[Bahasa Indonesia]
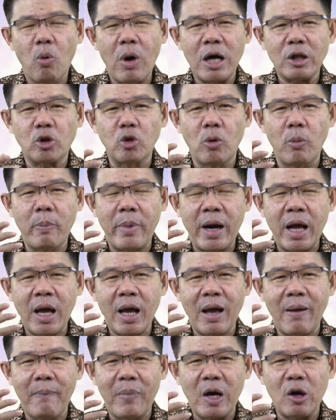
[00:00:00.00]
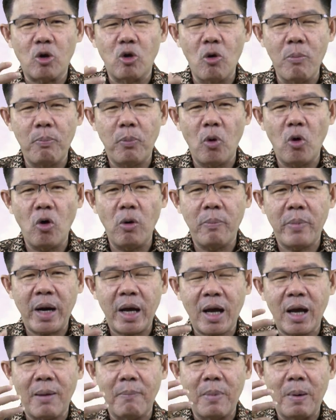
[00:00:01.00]
waktu mereka berkumpul,
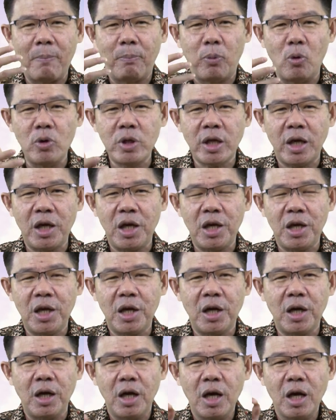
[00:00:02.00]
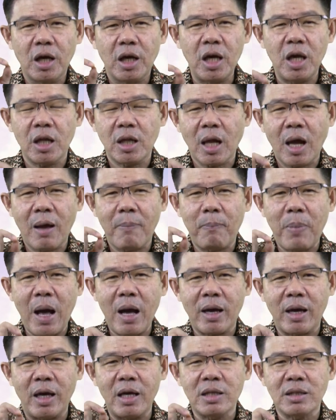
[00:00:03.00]
mereka mempunyai ide, kita
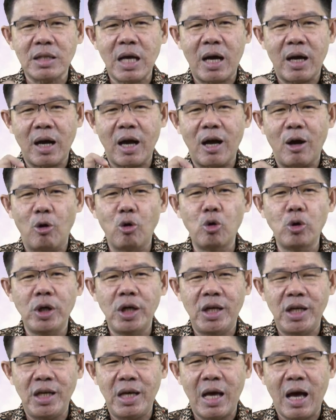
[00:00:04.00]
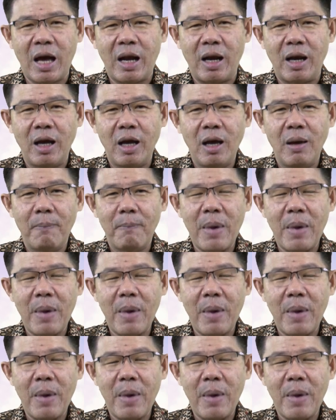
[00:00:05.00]
pakai cara undian.